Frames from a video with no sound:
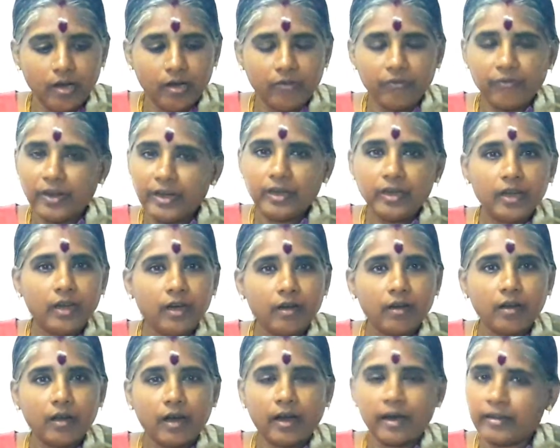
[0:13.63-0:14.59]
வெயில்
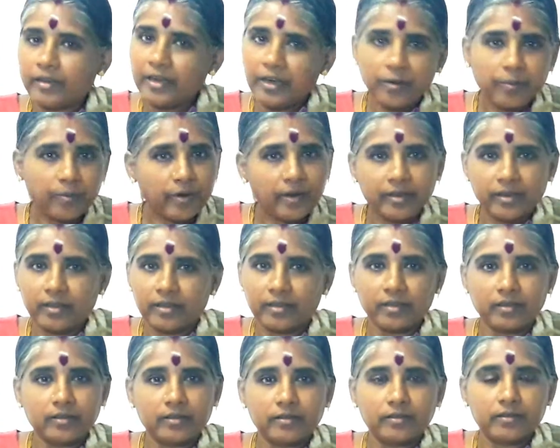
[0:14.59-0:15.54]
அதிகமாக
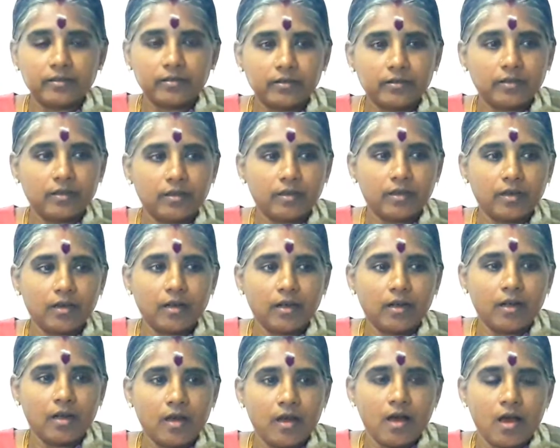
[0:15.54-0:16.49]
இருக்குது
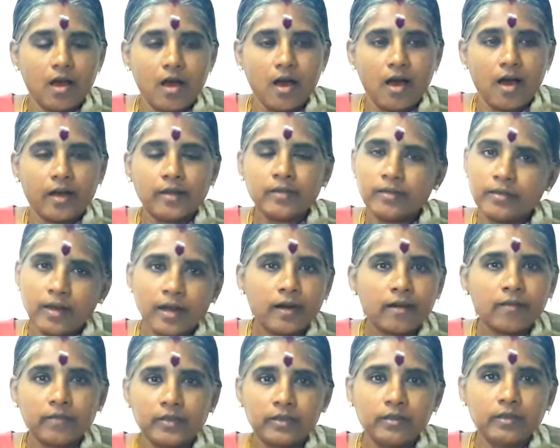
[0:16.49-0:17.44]
அதனால்
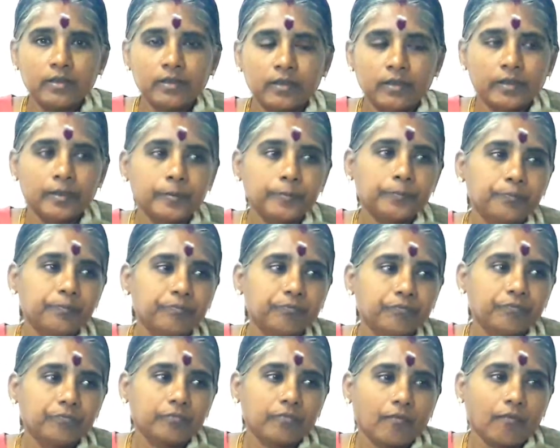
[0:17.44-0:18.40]
வந்து
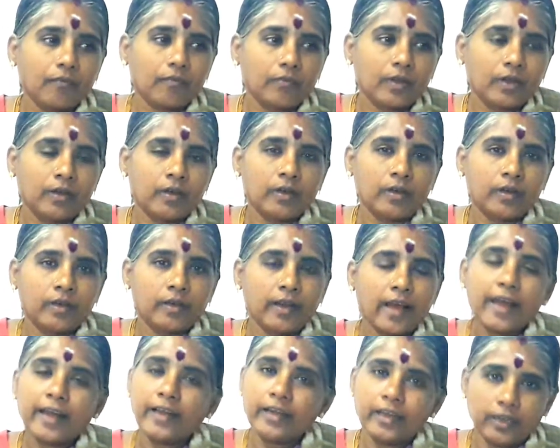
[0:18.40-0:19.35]

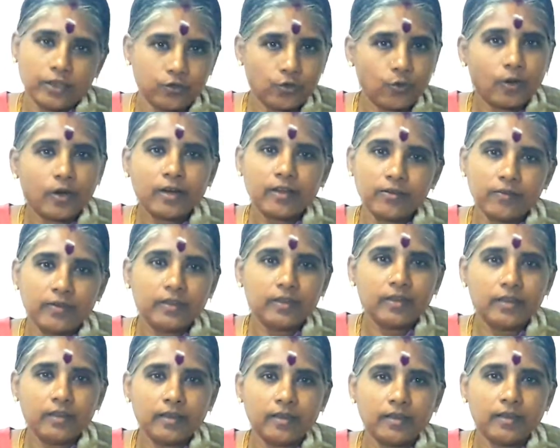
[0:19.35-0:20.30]
நான் இன்றைக்கி சொல்கிறது
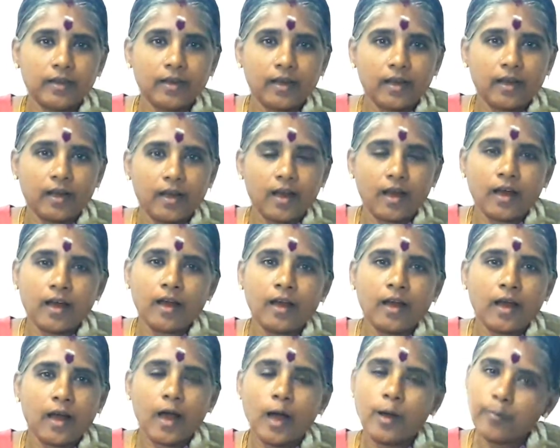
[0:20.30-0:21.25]
வந்து
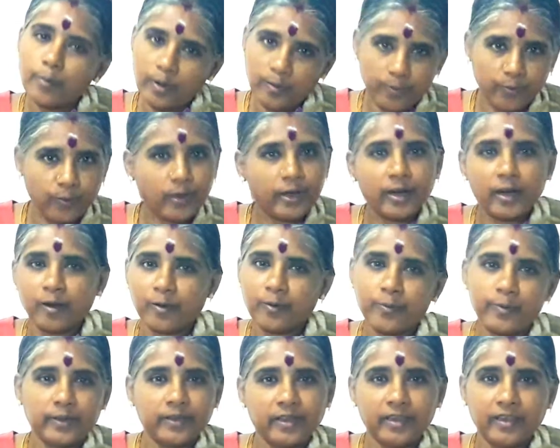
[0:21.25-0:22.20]
ஆம்பளை பிள்ளைங்களுக்கு
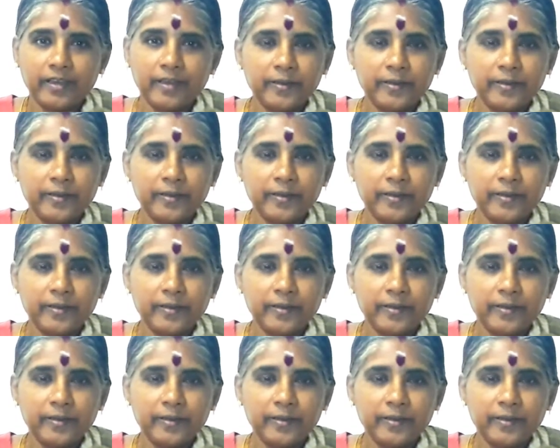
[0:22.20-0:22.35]
பற்றி